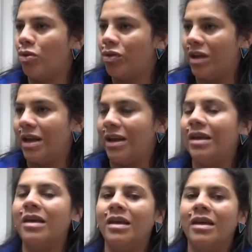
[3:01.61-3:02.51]
o
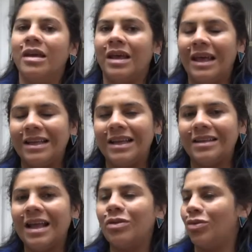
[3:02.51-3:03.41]
tiene eh,
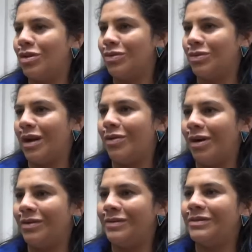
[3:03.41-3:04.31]
dentro de su trabajo.